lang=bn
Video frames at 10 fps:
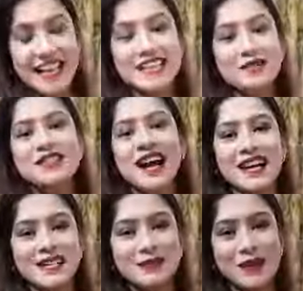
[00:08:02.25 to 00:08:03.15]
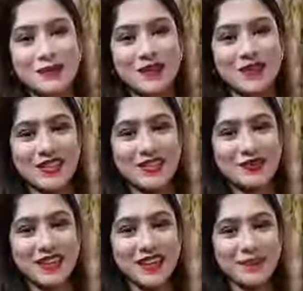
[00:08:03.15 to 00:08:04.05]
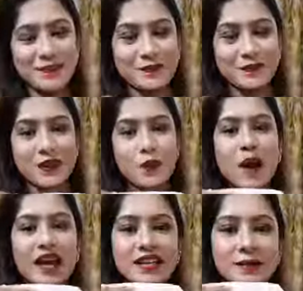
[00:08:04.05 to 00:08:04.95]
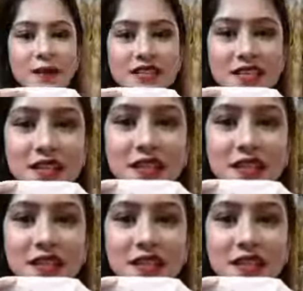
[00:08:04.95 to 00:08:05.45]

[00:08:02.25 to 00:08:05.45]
এটা হচ্ছে আরেকটা বেবি ড্রেস ওকে হোয়াইটের মাঝে